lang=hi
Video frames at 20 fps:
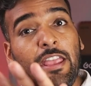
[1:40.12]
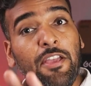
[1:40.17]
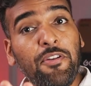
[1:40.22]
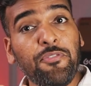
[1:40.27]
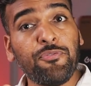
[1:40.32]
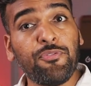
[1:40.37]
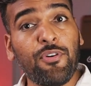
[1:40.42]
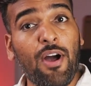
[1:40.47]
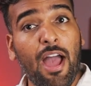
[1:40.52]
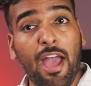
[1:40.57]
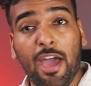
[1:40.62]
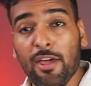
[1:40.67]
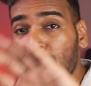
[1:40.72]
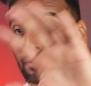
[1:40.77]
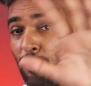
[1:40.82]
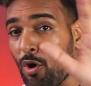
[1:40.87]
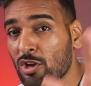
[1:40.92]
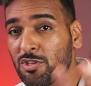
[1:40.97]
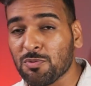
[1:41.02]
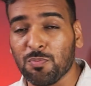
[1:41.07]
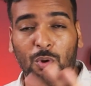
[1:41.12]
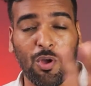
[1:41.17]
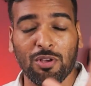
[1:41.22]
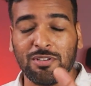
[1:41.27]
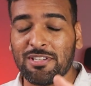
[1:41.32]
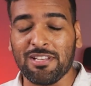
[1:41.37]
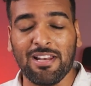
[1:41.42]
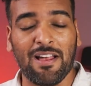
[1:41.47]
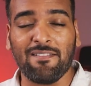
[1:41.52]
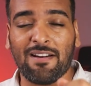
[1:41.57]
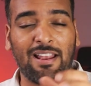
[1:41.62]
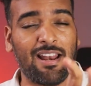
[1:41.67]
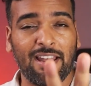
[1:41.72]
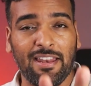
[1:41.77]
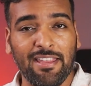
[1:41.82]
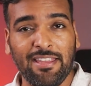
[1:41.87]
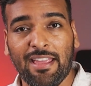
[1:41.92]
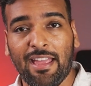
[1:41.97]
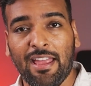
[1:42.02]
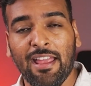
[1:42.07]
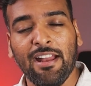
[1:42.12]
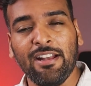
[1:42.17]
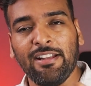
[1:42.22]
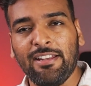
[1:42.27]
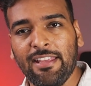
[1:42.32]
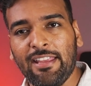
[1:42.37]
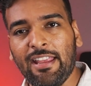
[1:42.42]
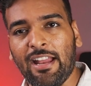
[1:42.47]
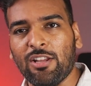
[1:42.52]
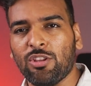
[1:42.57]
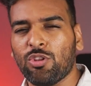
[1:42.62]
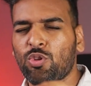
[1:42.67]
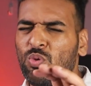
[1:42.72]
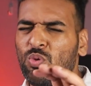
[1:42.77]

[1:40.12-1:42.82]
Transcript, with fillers: ये फायरफॉक्स मोजिला वाला नहीं है ठीक है